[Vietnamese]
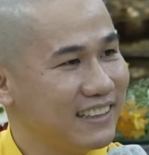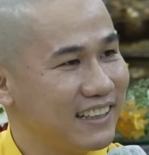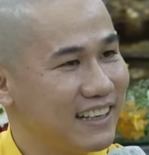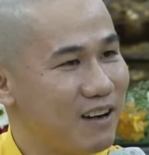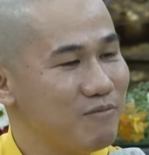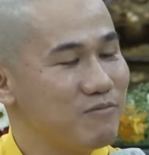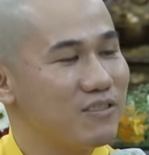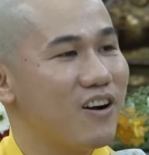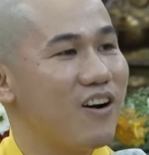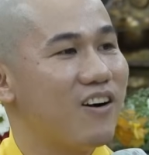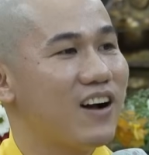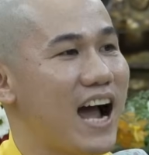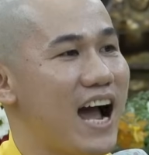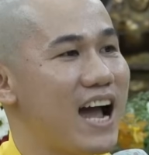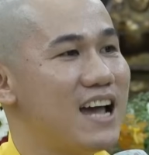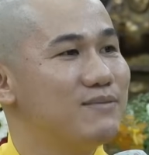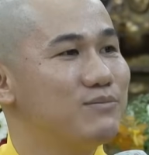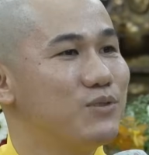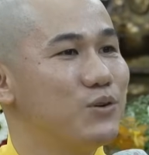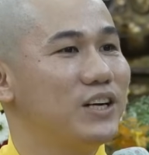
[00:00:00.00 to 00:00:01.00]
không còn
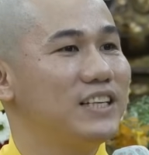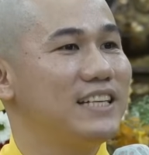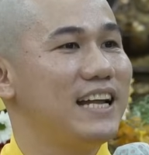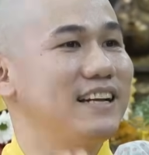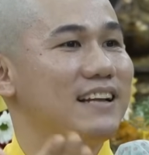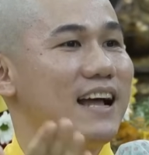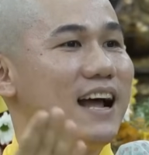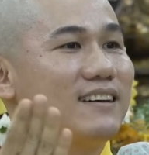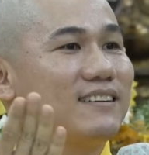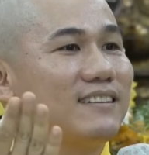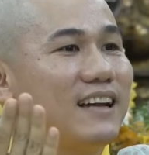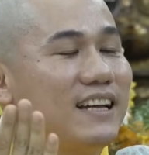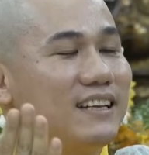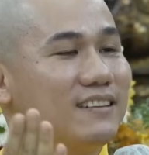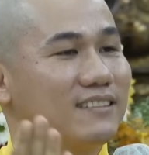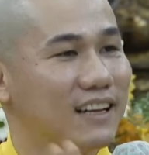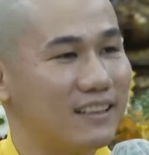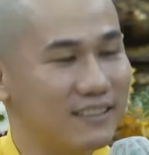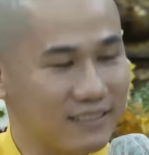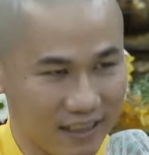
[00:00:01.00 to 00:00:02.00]
ai vui nên anh
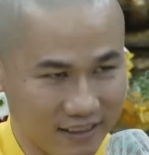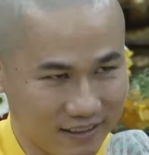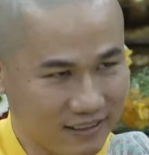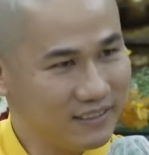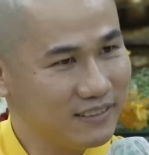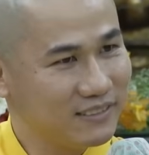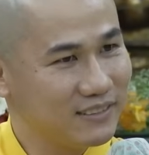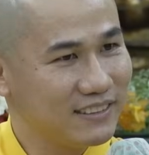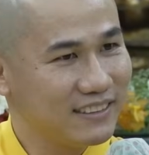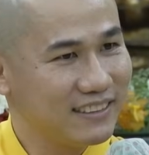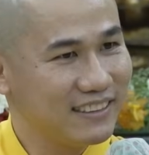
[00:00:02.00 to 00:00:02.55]
đi tự tử.